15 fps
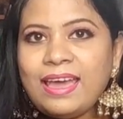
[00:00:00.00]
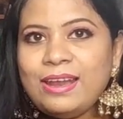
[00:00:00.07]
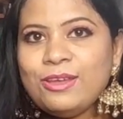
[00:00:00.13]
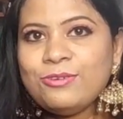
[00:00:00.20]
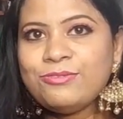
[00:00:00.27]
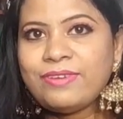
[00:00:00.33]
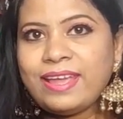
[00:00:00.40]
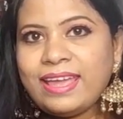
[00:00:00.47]
হ্যালো
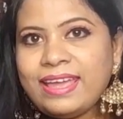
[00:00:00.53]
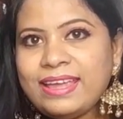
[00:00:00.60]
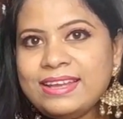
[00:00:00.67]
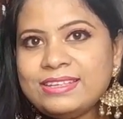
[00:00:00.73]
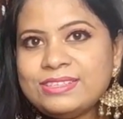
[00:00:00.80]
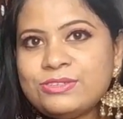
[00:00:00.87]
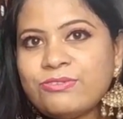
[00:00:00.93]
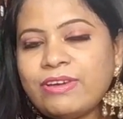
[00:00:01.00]

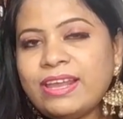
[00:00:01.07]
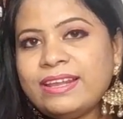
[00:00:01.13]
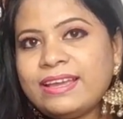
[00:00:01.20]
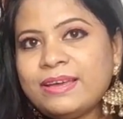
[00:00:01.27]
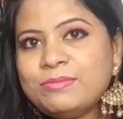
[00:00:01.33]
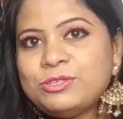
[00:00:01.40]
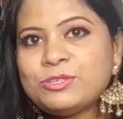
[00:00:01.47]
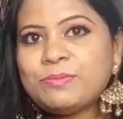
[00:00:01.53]
ফ্রেন্ডস
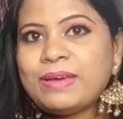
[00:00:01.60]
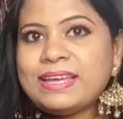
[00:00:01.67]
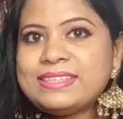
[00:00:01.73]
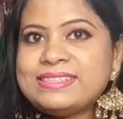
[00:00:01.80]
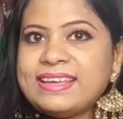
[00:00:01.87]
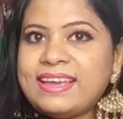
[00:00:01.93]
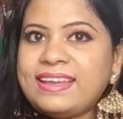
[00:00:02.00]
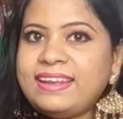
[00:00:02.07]
ওয়েলকাম টু মাই
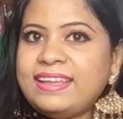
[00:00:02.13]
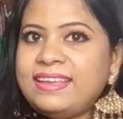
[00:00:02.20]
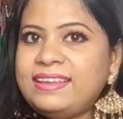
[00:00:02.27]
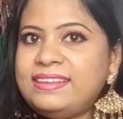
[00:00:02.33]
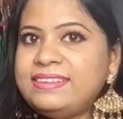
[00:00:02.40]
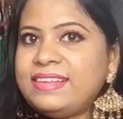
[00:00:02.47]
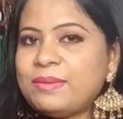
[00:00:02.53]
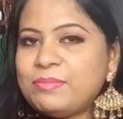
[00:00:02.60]
চ্যানেল
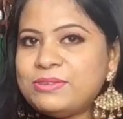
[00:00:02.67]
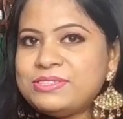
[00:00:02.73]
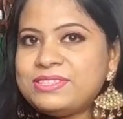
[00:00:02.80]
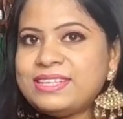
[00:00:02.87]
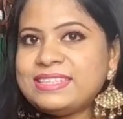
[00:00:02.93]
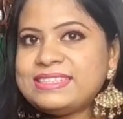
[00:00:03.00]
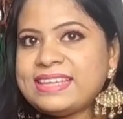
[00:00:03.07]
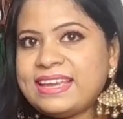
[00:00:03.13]

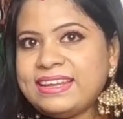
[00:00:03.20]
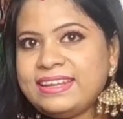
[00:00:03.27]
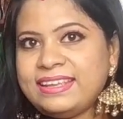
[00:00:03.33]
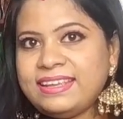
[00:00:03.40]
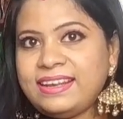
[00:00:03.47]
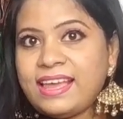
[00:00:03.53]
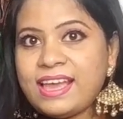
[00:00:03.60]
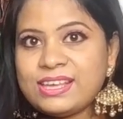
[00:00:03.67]
দেবশ্রী
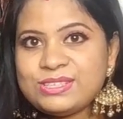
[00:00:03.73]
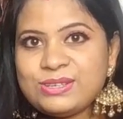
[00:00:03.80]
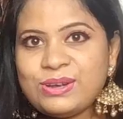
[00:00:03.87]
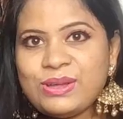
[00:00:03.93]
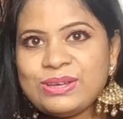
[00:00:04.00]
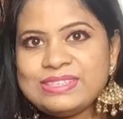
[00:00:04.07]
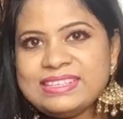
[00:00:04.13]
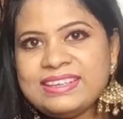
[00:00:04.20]
চ্যানেল
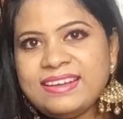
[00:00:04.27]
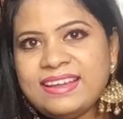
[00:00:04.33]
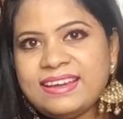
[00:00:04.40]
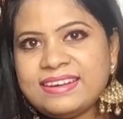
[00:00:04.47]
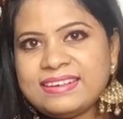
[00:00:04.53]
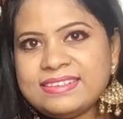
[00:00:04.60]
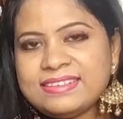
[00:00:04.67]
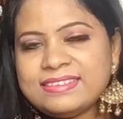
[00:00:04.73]
অ্যাস্ট্রোলজি
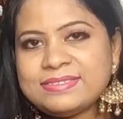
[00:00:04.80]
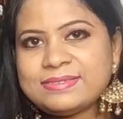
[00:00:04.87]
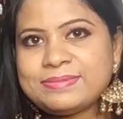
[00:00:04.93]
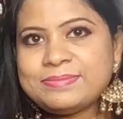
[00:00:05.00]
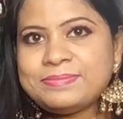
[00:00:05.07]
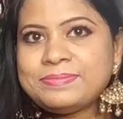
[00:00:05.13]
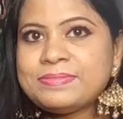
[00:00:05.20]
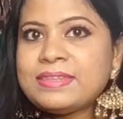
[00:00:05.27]
লার্ন
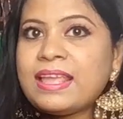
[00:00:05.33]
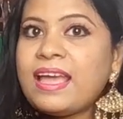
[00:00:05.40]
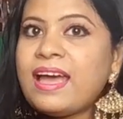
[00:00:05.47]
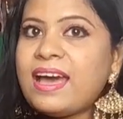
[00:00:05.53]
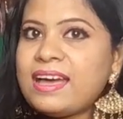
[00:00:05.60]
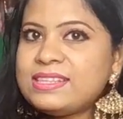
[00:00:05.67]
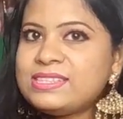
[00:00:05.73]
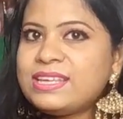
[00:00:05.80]

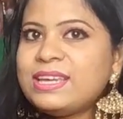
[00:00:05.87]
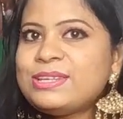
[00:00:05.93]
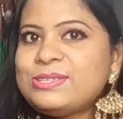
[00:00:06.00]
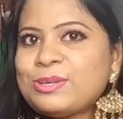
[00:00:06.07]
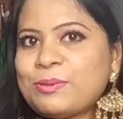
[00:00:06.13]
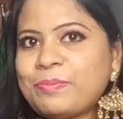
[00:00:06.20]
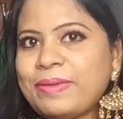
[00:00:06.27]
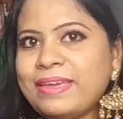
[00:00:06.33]
আজকের
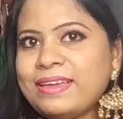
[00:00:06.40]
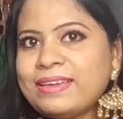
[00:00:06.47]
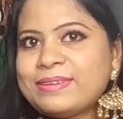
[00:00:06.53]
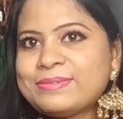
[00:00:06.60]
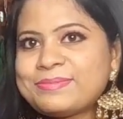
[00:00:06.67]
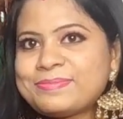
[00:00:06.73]
টপিক